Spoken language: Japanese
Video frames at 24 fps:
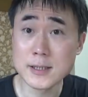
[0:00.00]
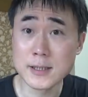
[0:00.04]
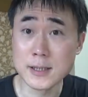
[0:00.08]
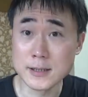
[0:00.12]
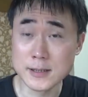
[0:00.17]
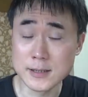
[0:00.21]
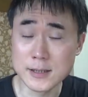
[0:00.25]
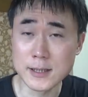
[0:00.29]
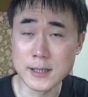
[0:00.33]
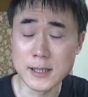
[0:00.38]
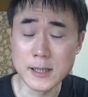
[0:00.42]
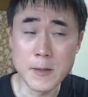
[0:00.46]
してで
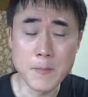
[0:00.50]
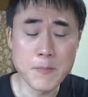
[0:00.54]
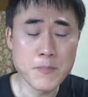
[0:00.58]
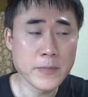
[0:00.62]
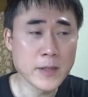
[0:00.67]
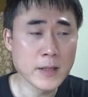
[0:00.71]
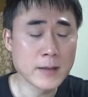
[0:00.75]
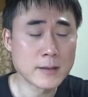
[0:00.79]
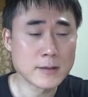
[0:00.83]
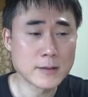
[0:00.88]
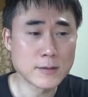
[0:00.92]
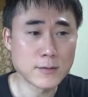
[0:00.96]
すね
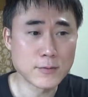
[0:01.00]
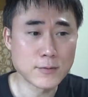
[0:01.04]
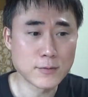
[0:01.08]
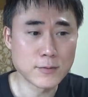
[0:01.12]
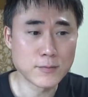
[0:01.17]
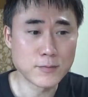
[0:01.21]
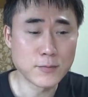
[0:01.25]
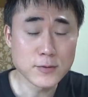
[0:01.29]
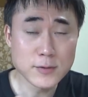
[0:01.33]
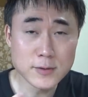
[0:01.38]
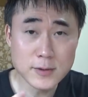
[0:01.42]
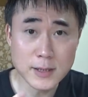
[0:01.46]
その
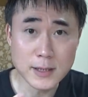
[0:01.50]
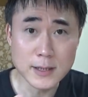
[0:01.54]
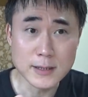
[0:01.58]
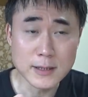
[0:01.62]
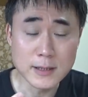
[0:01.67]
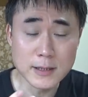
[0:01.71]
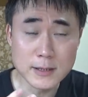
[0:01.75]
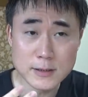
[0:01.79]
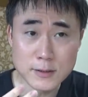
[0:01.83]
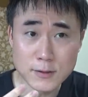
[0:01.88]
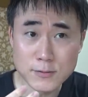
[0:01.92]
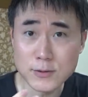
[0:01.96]
僕が
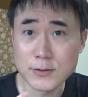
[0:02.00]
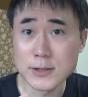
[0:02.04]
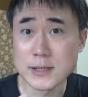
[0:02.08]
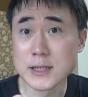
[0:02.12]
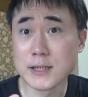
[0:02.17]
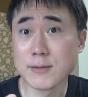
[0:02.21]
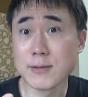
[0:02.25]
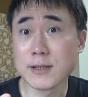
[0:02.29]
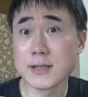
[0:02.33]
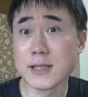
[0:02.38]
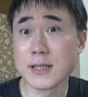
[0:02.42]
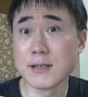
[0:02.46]
ちょっと
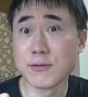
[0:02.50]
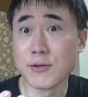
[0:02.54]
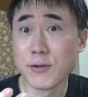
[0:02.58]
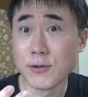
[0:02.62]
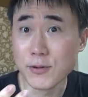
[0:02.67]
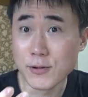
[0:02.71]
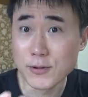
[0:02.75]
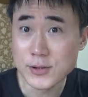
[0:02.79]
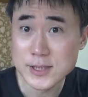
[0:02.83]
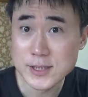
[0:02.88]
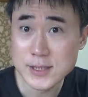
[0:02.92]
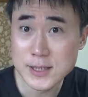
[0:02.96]
石破さん
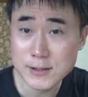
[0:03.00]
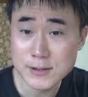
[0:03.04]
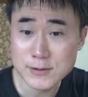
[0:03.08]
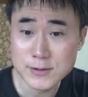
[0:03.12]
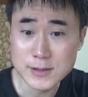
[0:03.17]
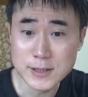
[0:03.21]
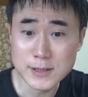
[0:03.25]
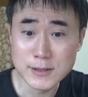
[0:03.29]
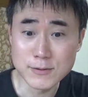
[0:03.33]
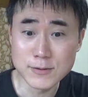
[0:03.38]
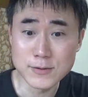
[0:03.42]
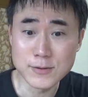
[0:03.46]
を推してるっ
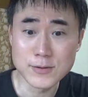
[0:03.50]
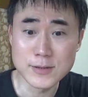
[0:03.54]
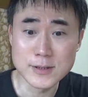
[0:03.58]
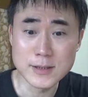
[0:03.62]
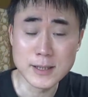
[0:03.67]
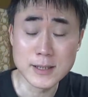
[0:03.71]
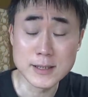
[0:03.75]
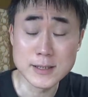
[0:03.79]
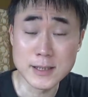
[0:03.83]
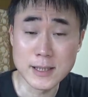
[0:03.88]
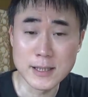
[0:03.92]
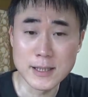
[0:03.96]
ていうことに
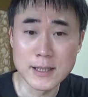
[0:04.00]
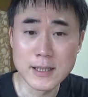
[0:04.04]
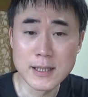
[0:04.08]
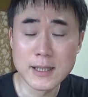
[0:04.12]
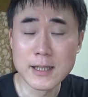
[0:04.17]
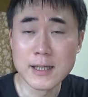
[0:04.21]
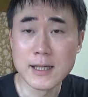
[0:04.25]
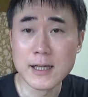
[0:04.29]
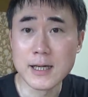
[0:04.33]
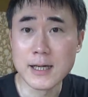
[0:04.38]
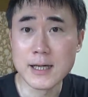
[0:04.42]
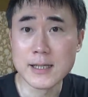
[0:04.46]
対して
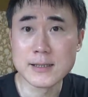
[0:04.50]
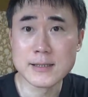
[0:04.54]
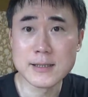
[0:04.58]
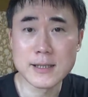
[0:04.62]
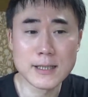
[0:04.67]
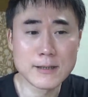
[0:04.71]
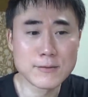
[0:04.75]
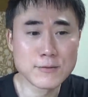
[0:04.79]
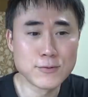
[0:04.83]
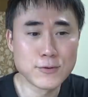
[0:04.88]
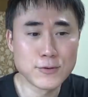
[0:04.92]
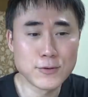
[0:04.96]
反
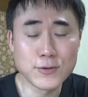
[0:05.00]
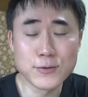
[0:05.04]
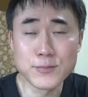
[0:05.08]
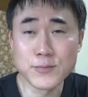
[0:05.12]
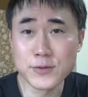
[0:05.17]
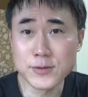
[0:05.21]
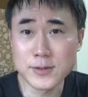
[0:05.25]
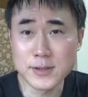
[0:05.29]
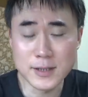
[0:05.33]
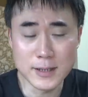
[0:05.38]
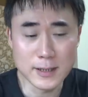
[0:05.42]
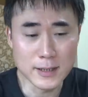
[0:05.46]
感を
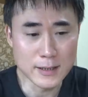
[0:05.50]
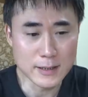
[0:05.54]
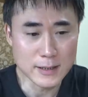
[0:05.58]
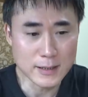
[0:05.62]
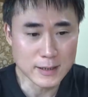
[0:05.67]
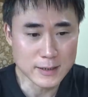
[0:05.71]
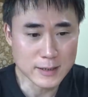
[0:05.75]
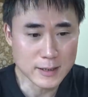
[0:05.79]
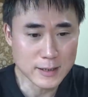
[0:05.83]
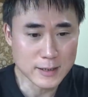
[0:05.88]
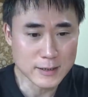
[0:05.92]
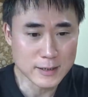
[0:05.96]
持った
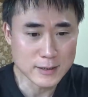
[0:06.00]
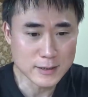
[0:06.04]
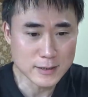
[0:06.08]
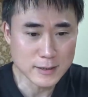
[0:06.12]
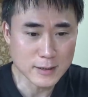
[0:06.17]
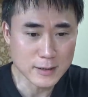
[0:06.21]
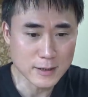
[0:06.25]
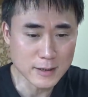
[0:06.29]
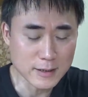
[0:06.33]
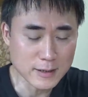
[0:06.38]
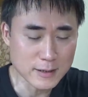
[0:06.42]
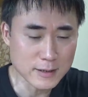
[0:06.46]
方がです
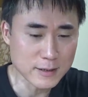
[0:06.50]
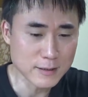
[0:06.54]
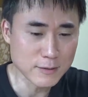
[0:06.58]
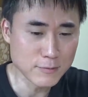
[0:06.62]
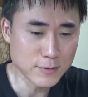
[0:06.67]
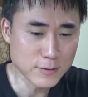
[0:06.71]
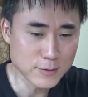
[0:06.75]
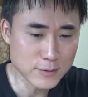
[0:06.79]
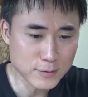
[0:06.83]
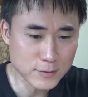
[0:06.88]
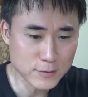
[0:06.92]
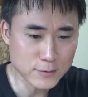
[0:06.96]
ねい
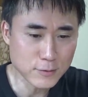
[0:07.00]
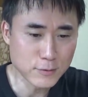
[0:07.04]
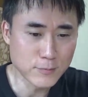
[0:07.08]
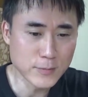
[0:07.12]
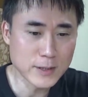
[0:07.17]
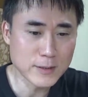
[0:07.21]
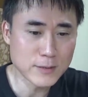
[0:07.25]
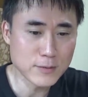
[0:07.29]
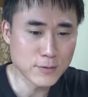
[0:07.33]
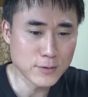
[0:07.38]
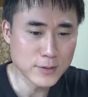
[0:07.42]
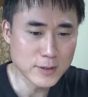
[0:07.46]
ろいろ
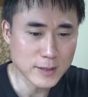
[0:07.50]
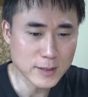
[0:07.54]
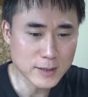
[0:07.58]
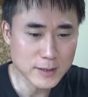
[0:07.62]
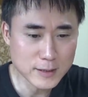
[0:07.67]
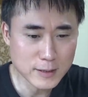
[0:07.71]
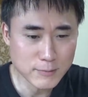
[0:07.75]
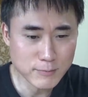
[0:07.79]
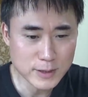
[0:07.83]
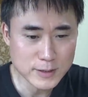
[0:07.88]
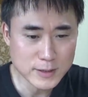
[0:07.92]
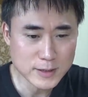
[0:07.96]
コメントをいただ
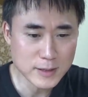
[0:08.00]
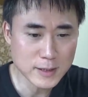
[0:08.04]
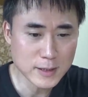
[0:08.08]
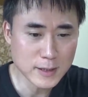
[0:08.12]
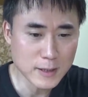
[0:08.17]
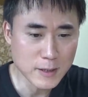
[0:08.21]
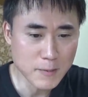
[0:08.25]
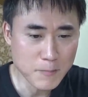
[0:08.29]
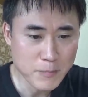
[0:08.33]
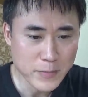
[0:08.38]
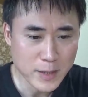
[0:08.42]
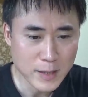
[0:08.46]
きまし
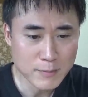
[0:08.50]
て、